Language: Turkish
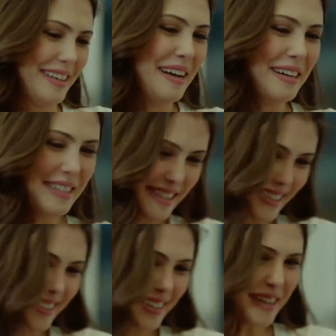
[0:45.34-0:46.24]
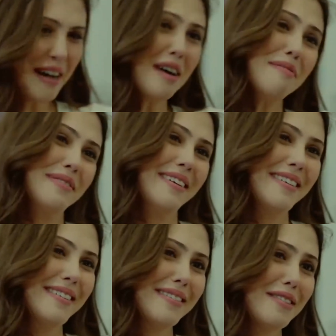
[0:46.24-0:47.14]
Ay abla
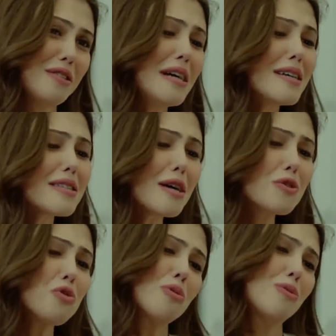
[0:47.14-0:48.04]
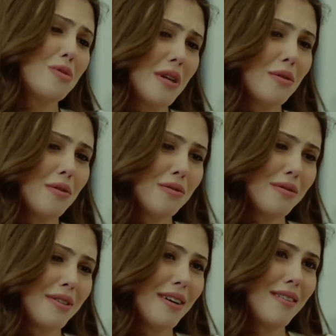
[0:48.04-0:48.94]
sen çok güzel oldun
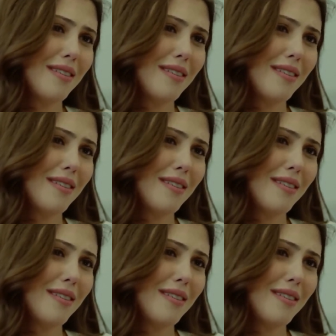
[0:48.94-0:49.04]
ya.